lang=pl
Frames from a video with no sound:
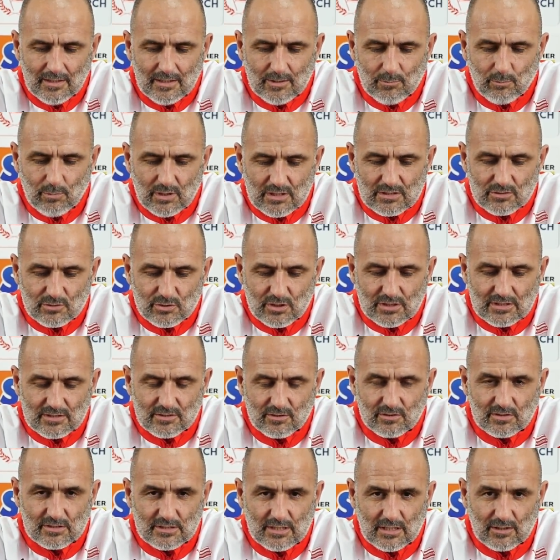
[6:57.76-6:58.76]
bardzo
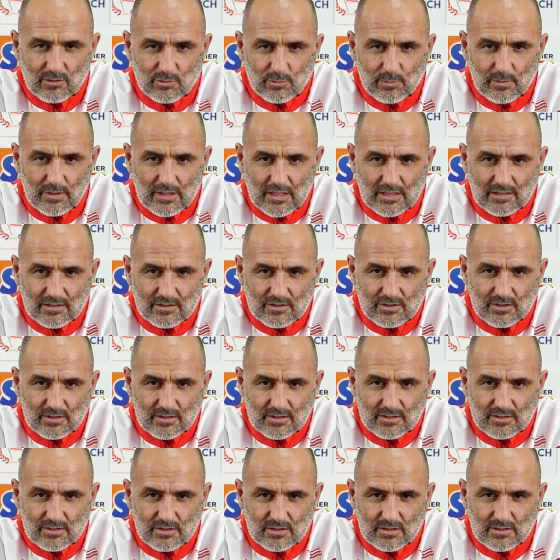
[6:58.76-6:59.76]
często jest tak odbierane,
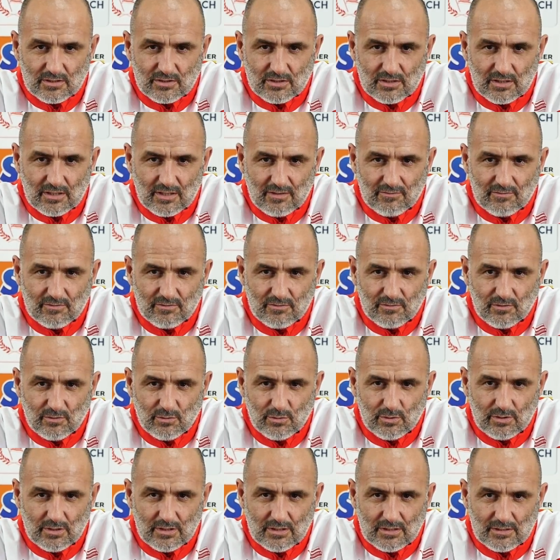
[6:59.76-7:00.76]
że, że, że ja
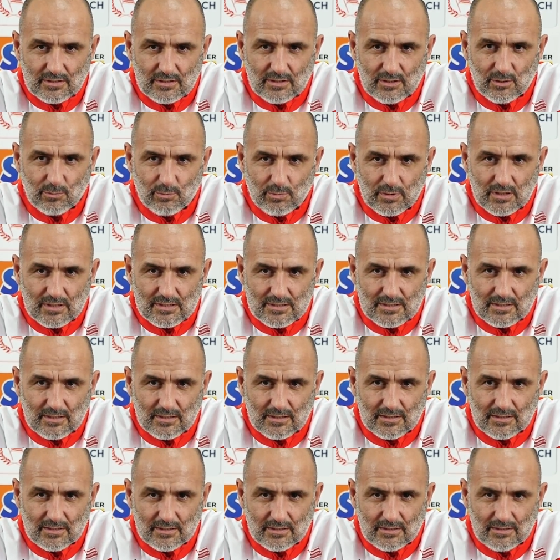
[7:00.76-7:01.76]
wywołuję tylko
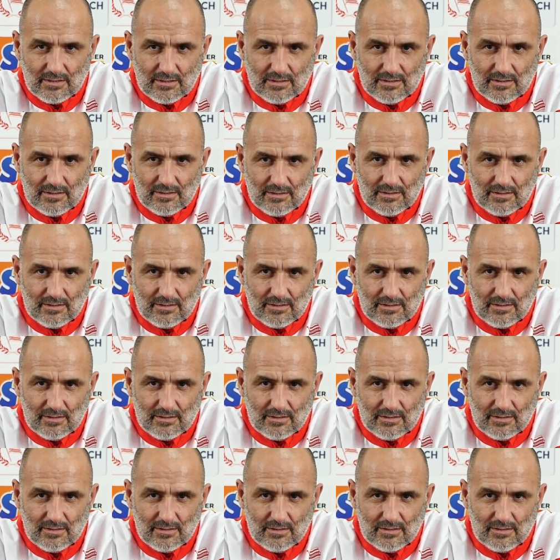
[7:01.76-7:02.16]
presję i,